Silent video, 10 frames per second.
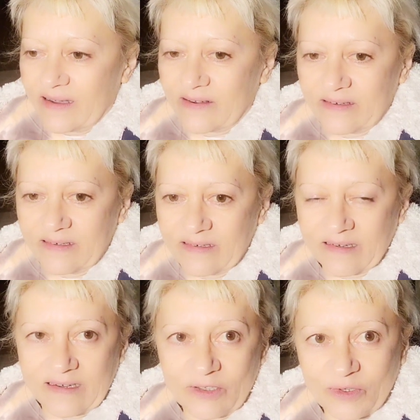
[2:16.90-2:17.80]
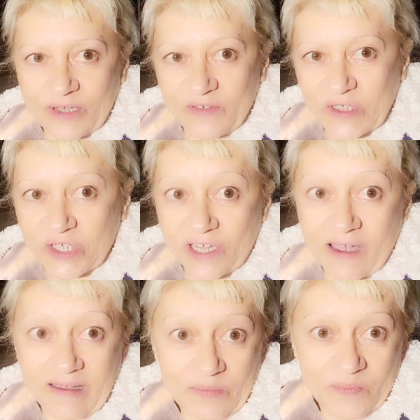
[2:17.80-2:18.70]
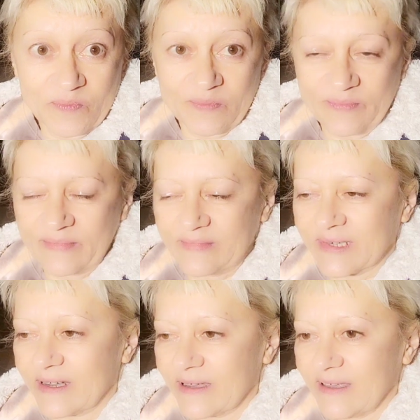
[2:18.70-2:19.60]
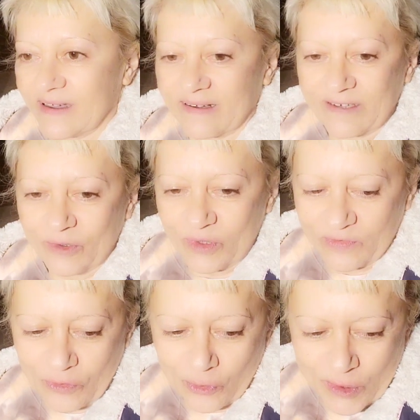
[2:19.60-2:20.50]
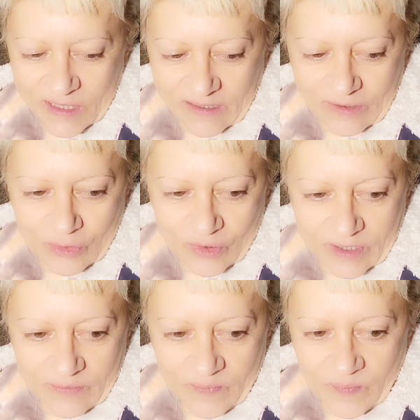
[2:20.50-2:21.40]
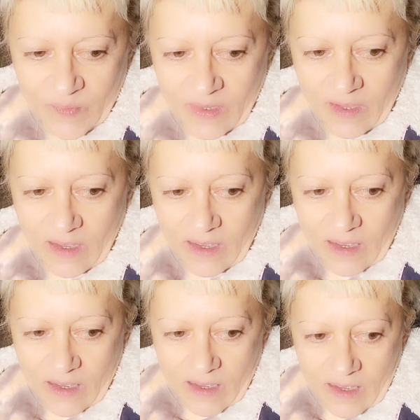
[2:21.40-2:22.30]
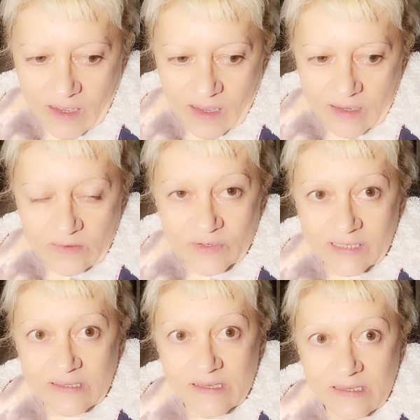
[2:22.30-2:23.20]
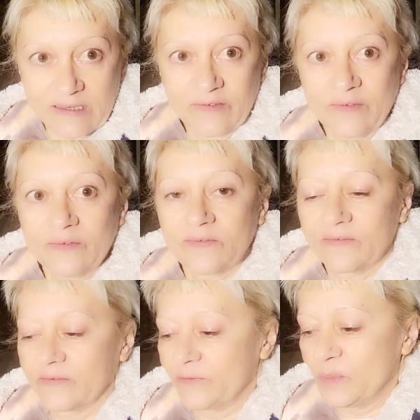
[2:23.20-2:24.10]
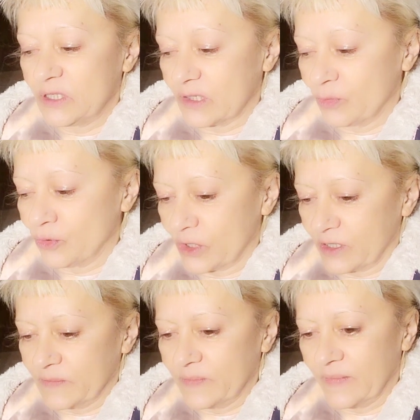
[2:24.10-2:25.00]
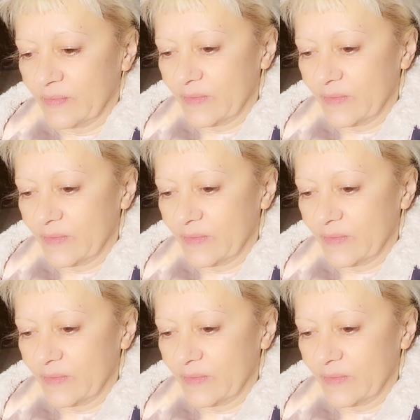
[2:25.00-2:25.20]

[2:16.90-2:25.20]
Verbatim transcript: А, кто-то в США, как я, кто-то в Турции, кто-то а, в России, в Петербурге,